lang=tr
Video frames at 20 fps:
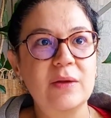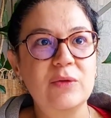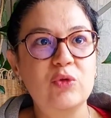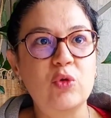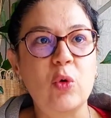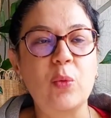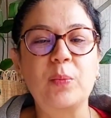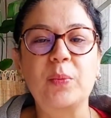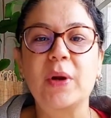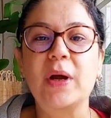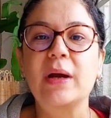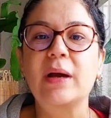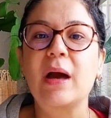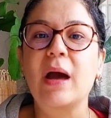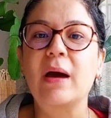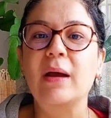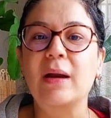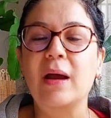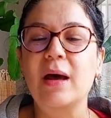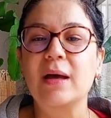toprak
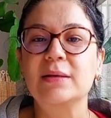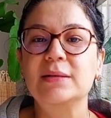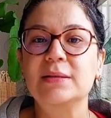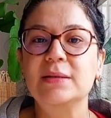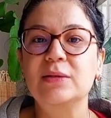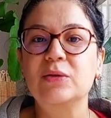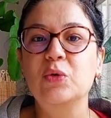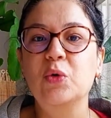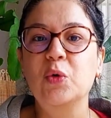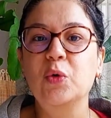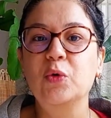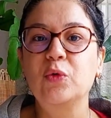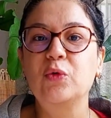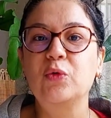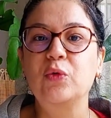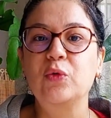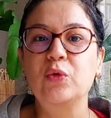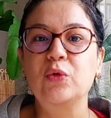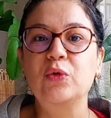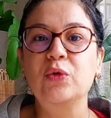arazide
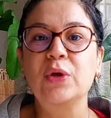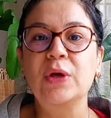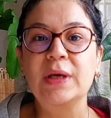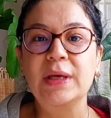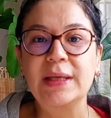olsun